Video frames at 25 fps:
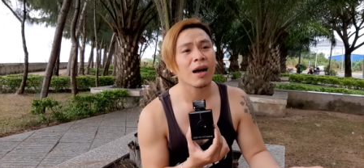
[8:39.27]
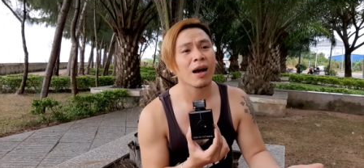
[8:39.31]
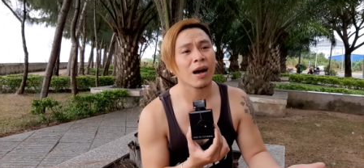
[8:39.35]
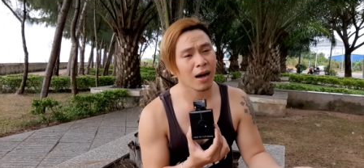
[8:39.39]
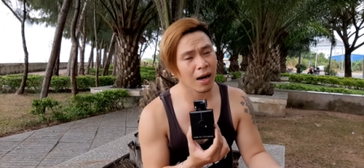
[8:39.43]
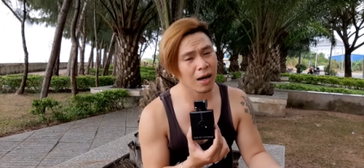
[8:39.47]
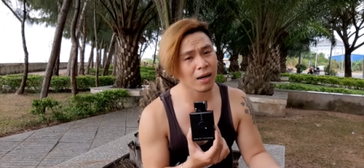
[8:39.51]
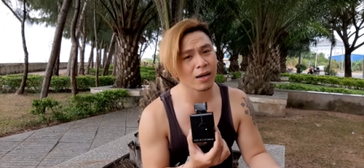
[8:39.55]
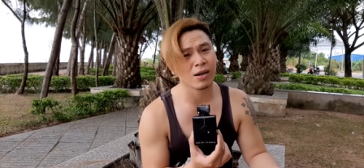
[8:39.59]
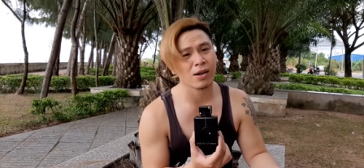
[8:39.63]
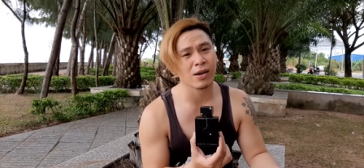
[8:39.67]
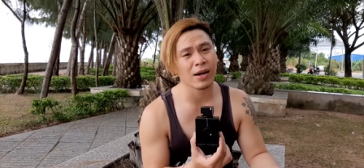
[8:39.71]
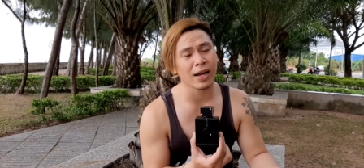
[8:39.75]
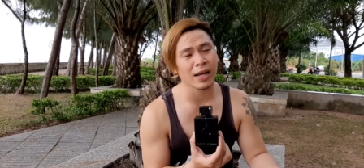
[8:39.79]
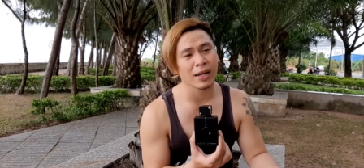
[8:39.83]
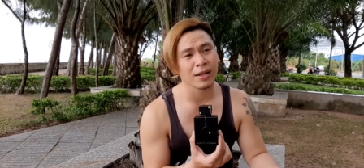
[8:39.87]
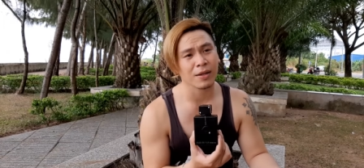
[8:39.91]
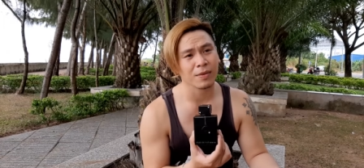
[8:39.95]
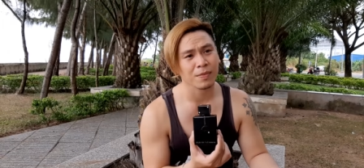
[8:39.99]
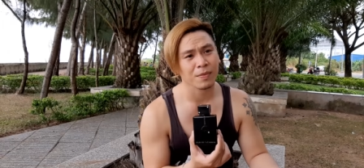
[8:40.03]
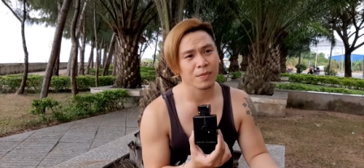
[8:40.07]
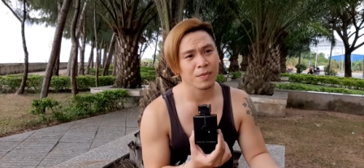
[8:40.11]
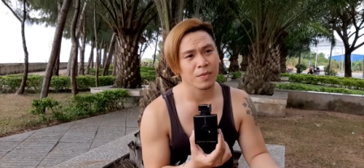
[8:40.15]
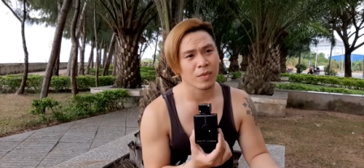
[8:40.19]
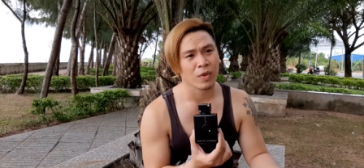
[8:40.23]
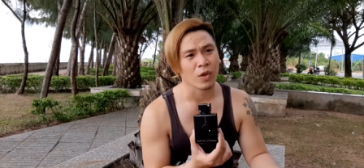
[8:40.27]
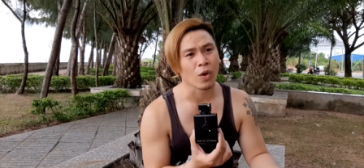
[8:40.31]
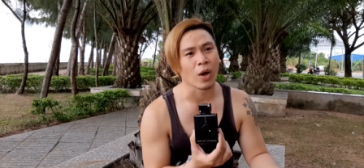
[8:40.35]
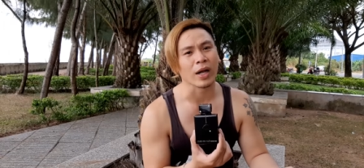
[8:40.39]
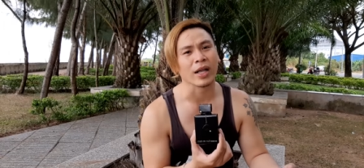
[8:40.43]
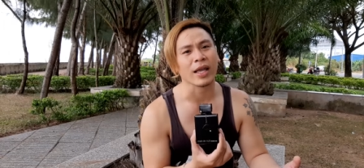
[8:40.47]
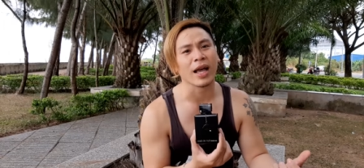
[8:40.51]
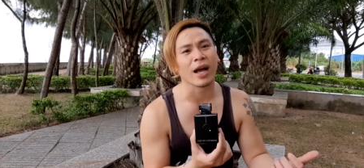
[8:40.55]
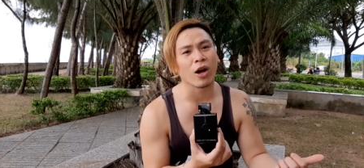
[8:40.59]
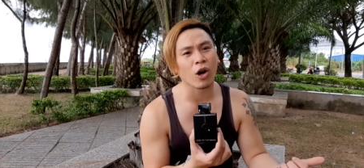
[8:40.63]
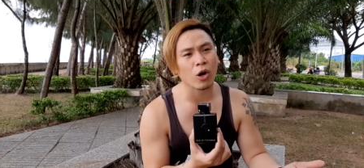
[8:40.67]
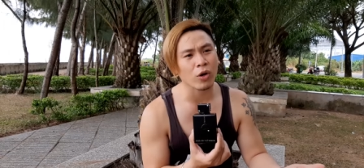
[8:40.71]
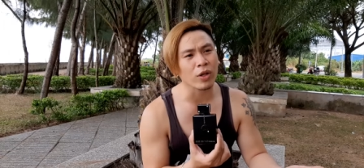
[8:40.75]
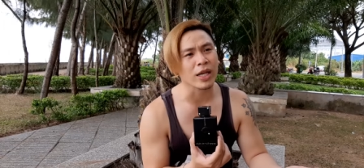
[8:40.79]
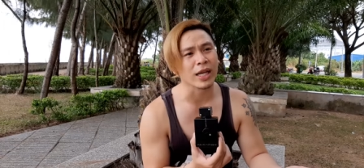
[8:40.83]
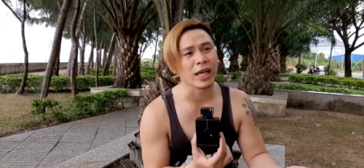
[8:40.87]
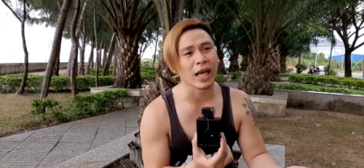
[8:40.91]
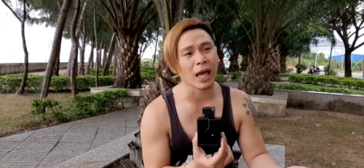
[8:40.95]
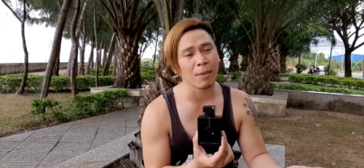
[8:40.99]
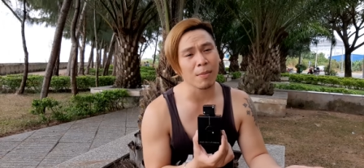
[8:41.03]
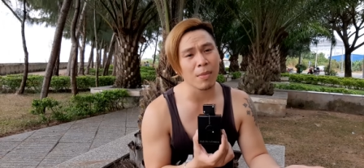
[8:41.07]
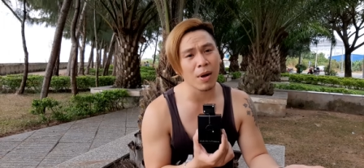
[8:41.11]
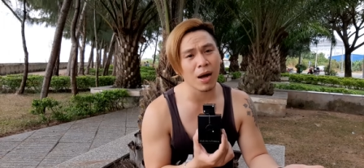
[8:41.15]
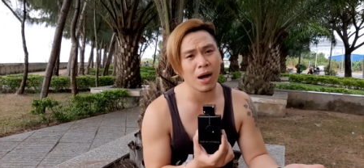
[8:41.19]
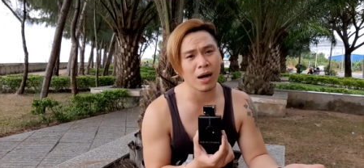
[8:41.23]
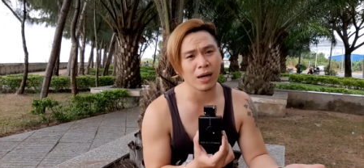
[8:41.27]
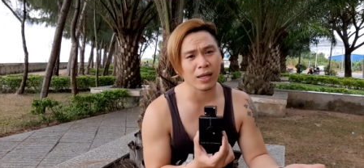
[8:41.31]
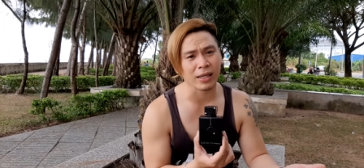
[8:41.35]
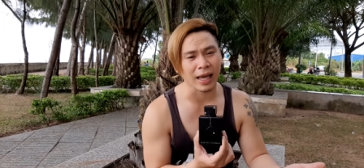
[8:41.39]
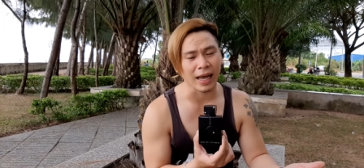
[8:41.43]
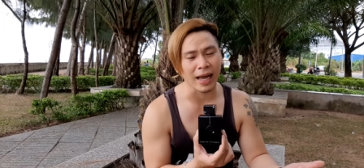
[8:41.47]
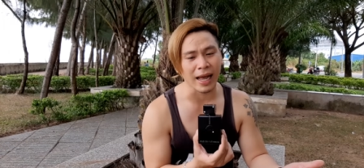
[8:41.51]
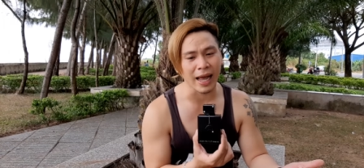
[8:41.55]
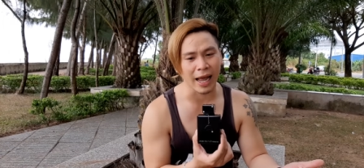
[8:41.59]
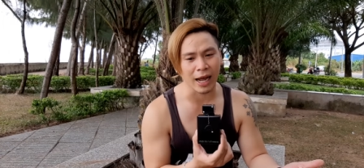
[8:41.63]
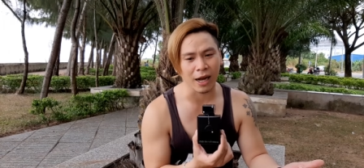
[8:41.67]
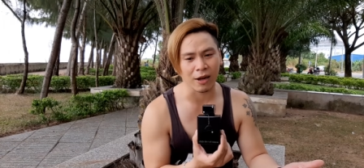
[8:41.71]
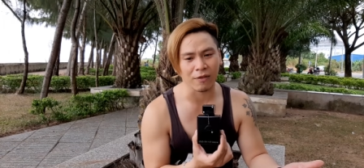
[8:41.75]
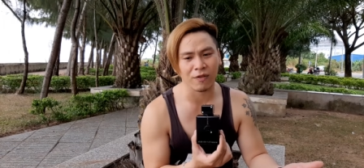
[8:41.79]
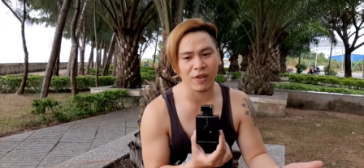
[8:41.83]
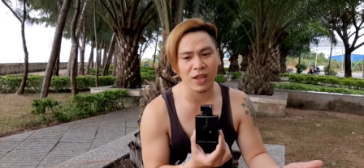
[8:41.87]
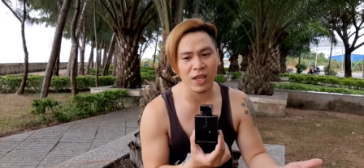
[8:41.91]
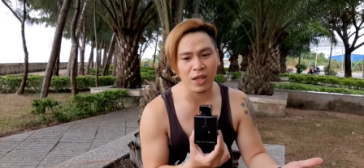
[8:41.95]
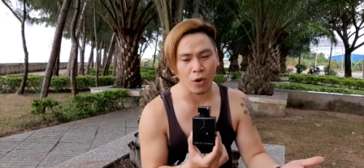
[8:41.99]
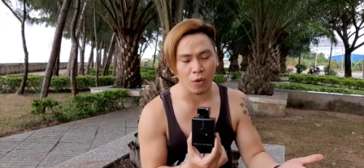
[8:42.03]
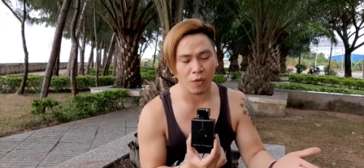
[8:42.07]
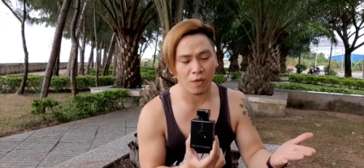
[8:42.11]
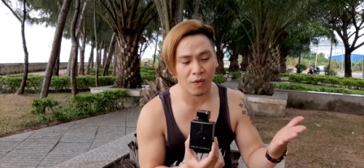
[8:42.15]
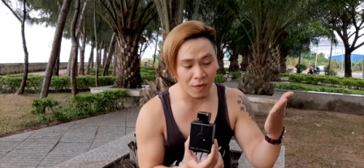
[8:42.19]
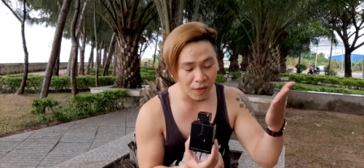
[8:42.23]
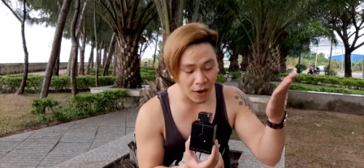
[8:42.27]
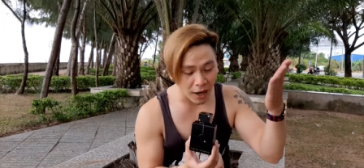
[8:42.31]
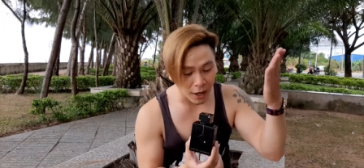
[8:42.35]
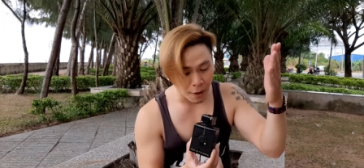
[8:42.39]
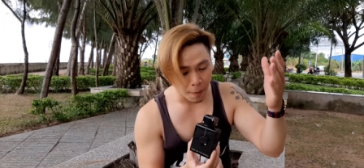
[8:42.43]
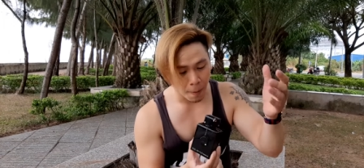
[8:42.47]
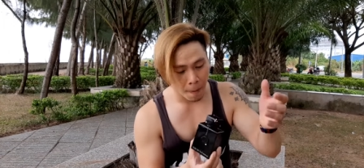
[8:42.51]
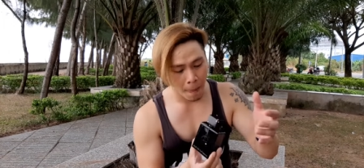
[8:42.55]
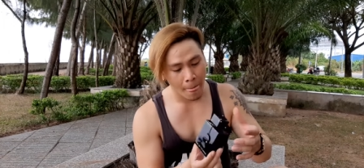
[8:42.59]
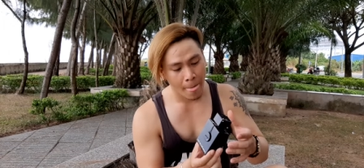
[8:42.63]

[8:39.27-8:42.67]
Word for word: hơn nữa đấy hoặc da tôi thì kém hơn chẳng hạn ví dụ vân vân